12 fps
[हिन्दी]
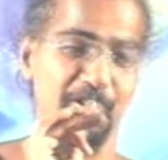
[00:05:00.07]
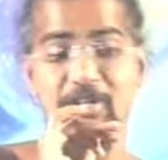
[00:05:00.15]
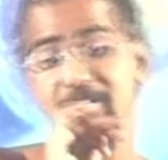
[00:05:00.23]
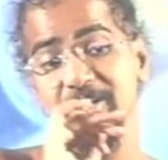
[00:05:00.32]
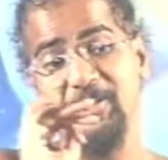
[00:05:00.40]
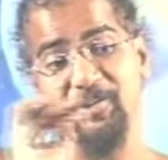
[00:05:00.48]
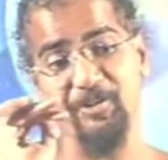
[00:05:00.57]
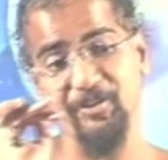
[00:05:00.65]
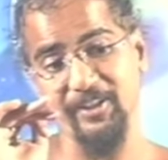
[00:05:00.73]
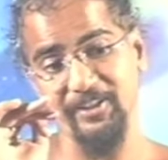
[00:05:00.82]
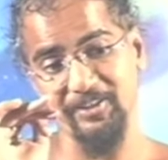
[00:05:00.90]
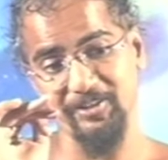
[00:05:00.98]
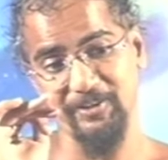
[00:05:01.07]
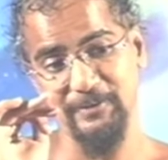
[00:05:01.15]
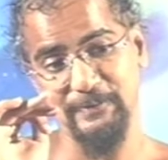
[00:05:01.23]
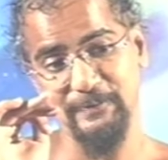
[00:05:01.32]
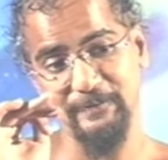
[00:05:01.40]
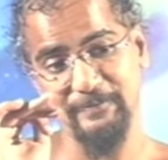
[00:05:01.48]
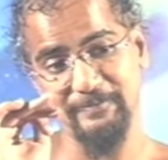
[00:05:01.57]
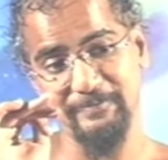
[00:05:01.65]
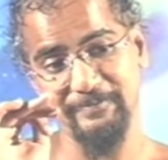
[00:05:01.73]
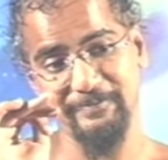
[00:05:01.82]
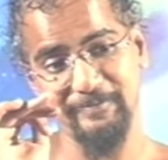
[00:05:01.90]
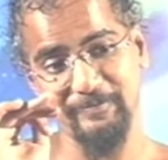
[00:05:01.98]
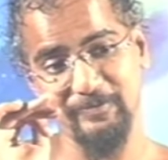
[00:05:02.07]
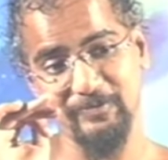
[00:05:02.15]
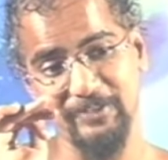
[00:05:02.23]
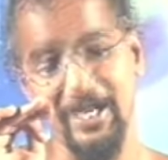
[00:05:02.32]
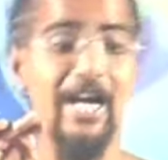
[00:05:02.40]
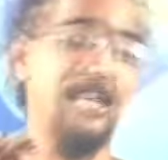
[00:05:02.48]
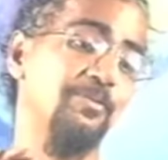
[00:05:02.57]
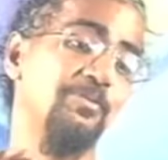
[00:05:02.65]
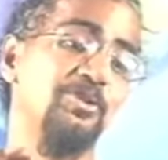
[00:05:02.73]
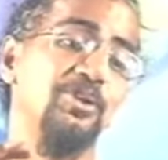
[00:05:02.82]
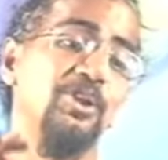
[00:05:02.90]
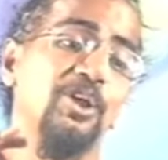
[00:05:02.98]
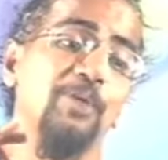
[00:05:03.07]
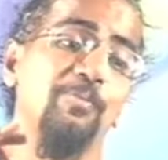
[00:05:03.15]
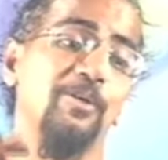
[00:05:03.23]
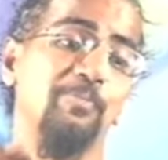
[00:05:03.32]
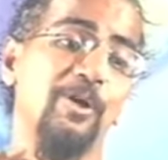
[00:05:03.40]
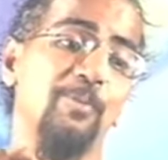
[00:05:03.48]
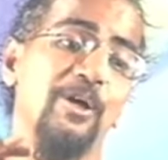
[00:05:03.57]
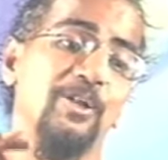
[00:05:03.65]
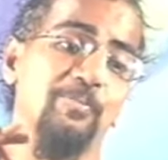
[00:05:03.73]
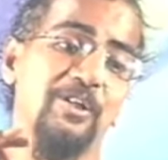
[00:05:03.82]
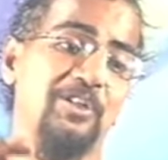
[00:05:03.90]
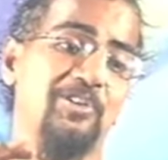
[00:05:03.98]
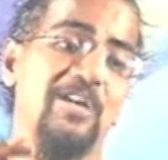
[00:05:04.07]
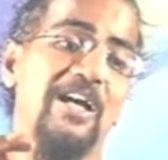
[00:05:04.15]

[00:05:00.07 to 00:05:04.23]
ठीक इसी तरह से आदमी जिंदगी भर परमात्मा के